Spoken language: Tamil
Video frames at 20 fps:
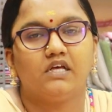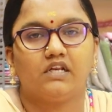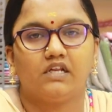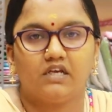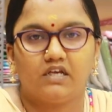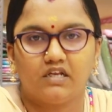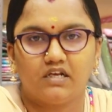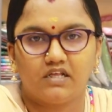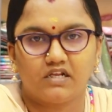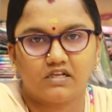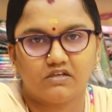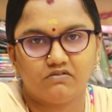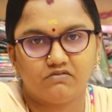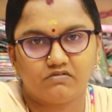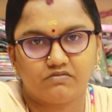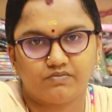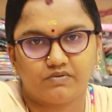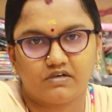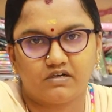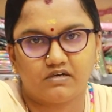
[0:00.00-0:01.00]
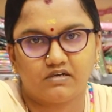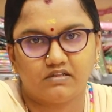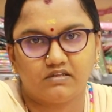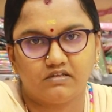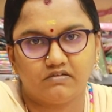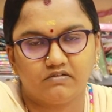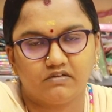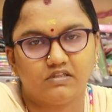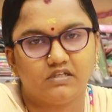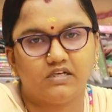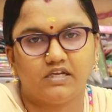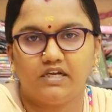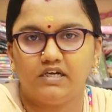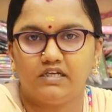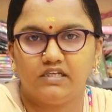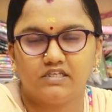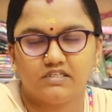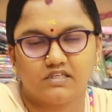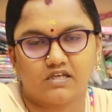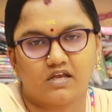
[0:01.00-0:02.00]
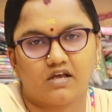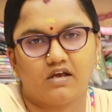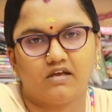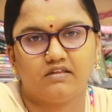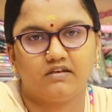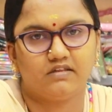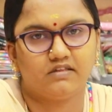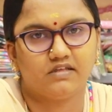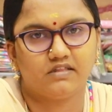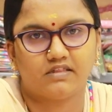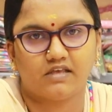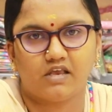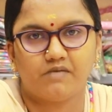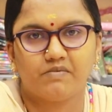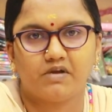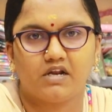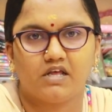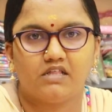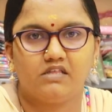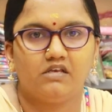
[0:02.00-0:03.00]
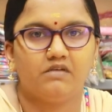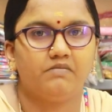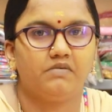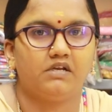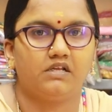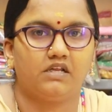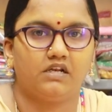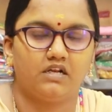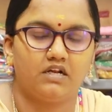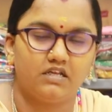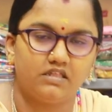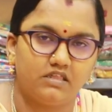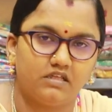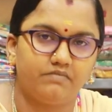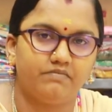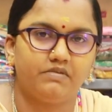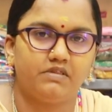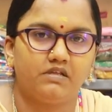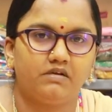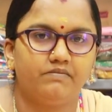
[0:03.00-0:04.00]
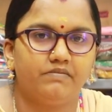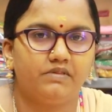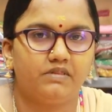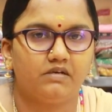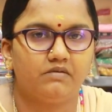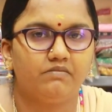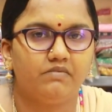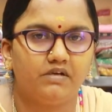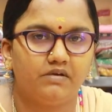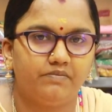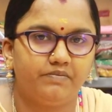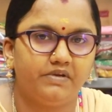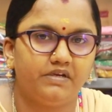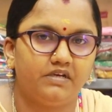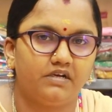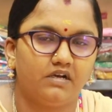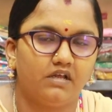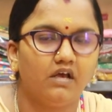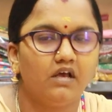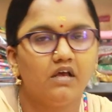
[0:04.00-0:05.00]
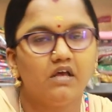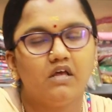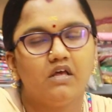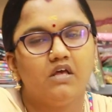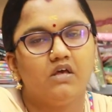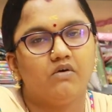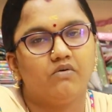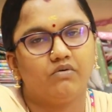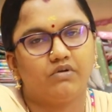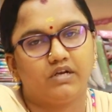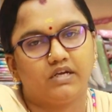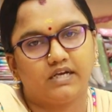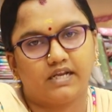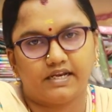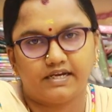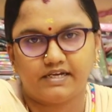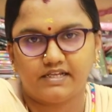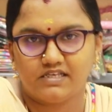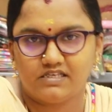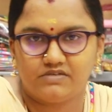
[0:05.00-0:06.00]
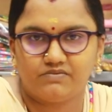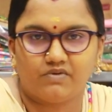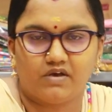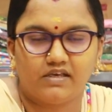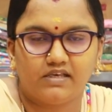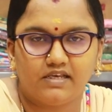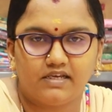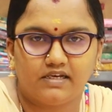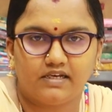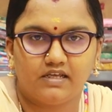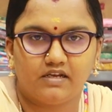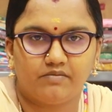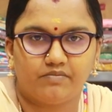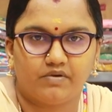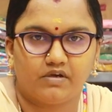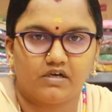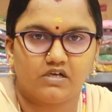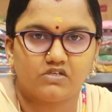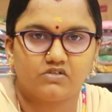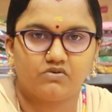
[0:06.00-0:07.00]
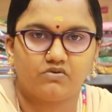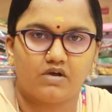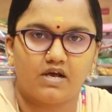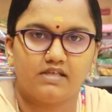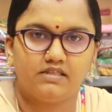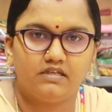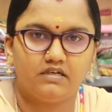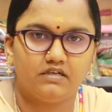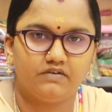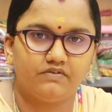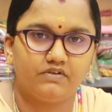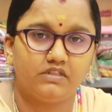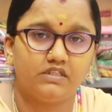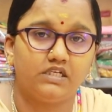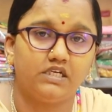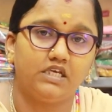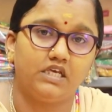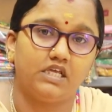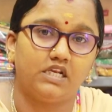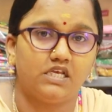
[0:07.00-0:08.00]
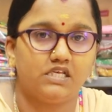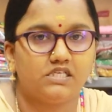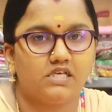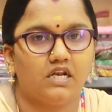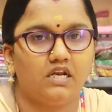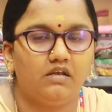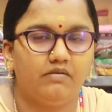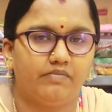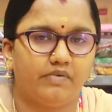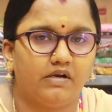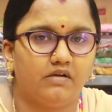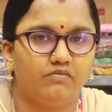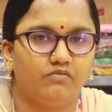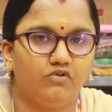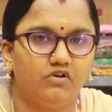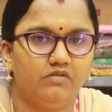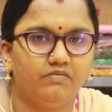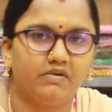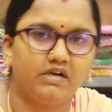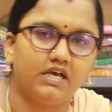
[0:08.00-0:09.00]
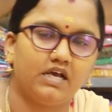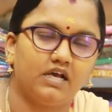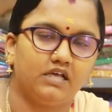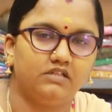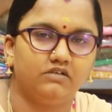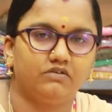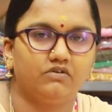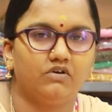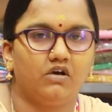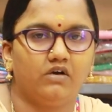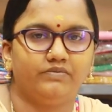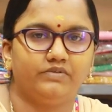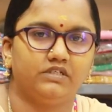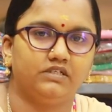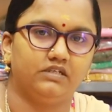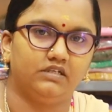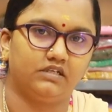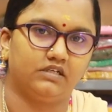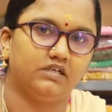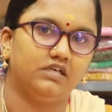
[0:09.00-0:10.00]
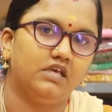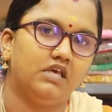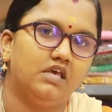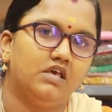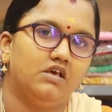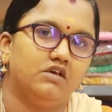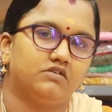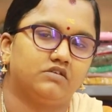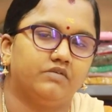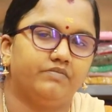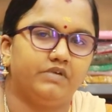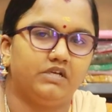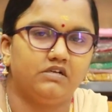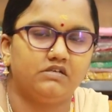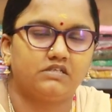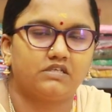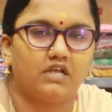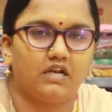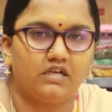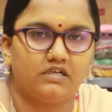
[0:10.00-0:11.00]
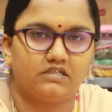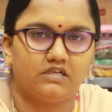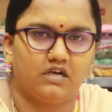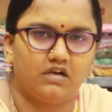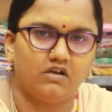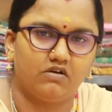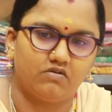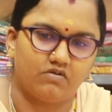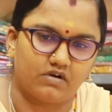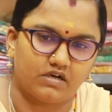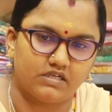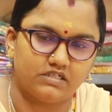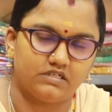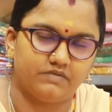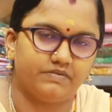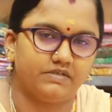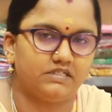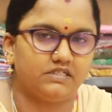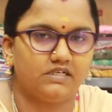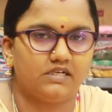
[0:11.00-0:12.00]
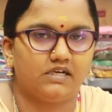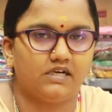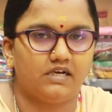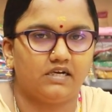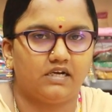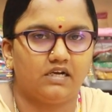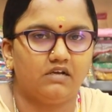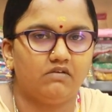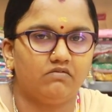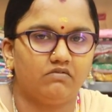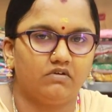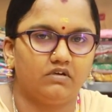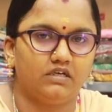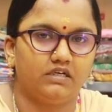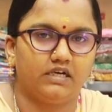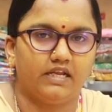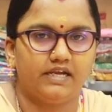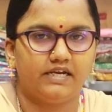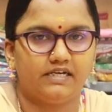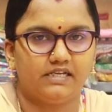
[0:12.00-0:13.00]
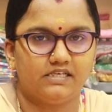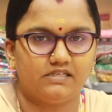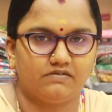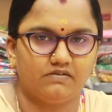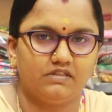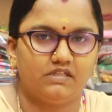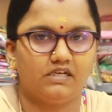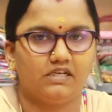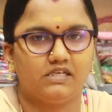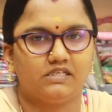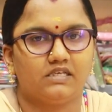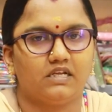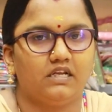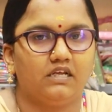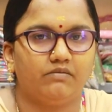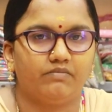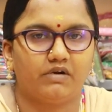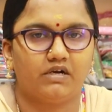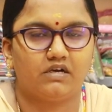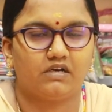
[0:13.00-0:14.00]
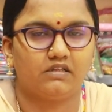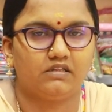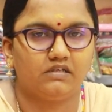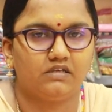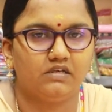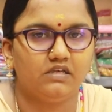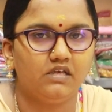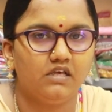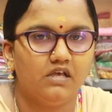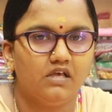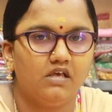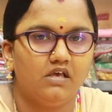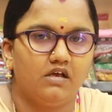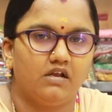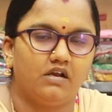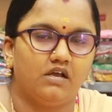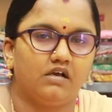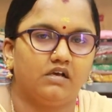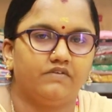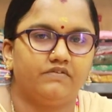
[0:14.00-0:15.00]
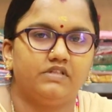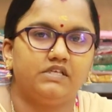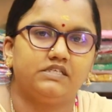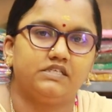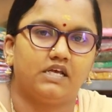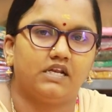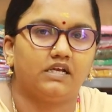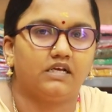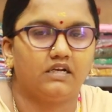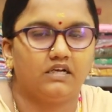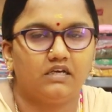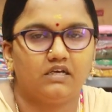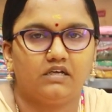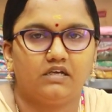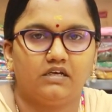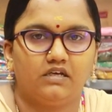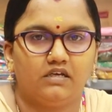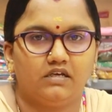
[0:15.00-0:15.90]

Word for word: ரெகுலராக யூஸ் பண்ணுறது வந்து நைட்டிஸ் தான் அதில் தான் தேய்மானம் அதிகமாக இருக்கிறதுனால திரும்ப திரும்ப திரும்ப ரிப்பீட்டடாக உங்களுக்கு நைட்டிஸ் வாங்கிக்கிட்டே இருப்பாங்க ஸோ அதில் வந்து நீங்கள் ரீசெல்லிங் பண்ண முடியுமானா அதுக்கும் ஆப்ஷன் இருக்குது ஸோ மீனஸ் கலெக்ஷனில் குறைஞ்சபட்ச ரேட்டில் உங்களுக்கு நைட்டிஸ் வந்து ரீசெல்லிங் பண்ணுறதுக்கு நாங்கள் வந்து சரக்குலாம்